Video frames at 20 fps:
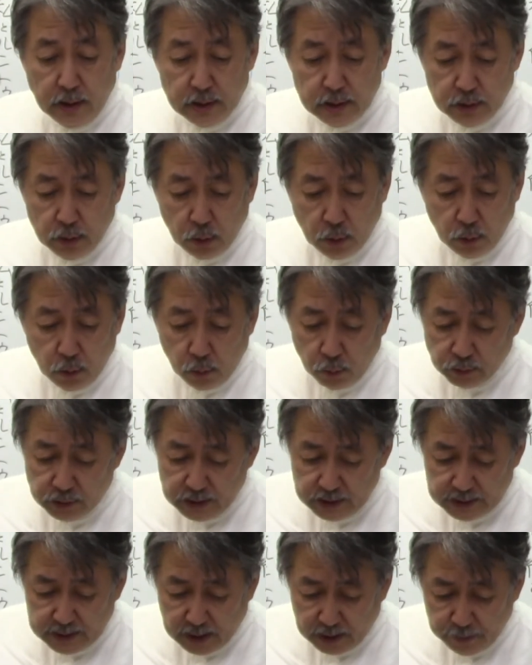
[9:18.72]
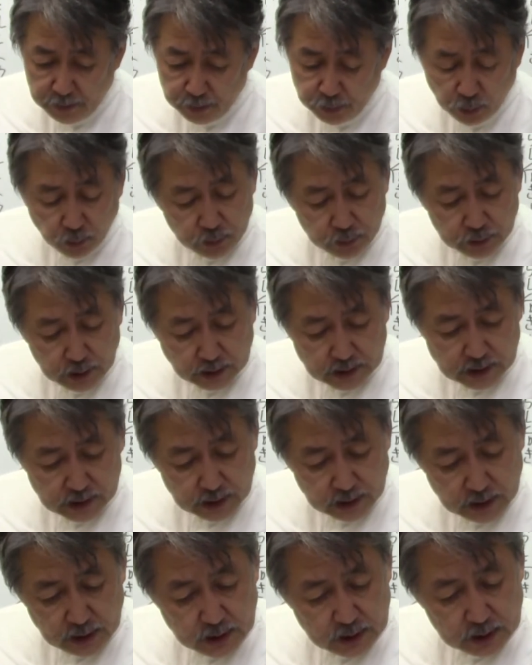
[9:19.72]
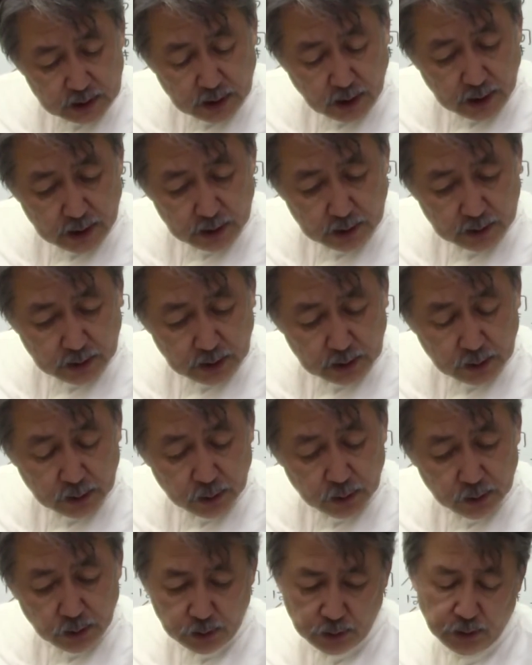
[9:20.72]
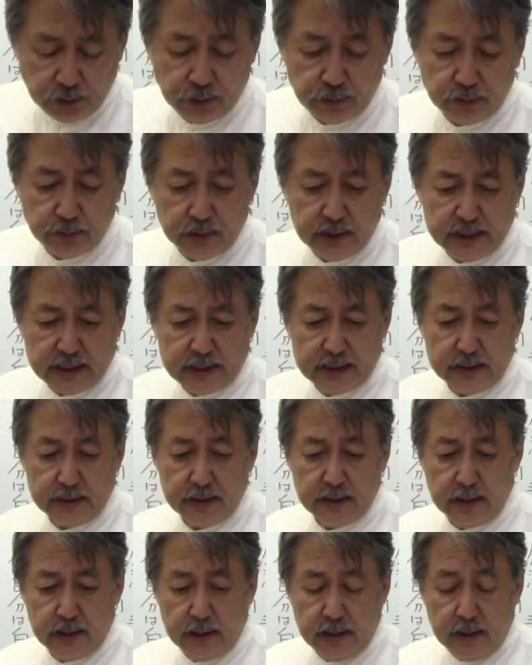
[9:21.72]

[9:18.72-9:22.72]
そう、おじさん、僕たちいつ帰ってくるのと言うんです。